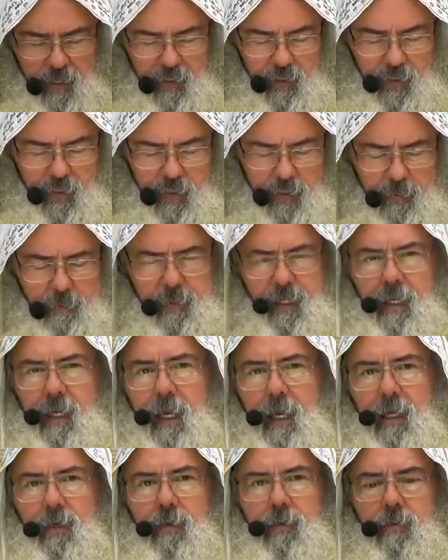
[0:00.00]
que es
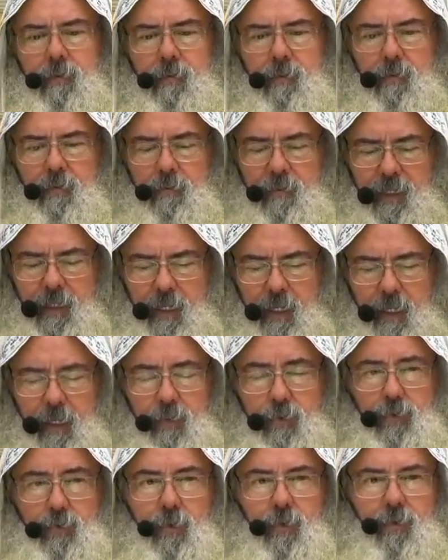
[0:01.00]
pequeño, como en cada
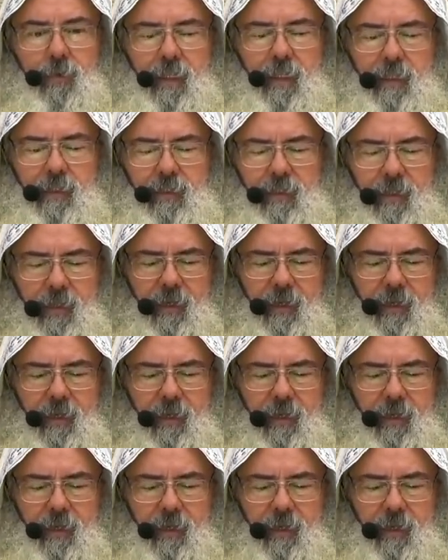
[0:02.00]
Jodes,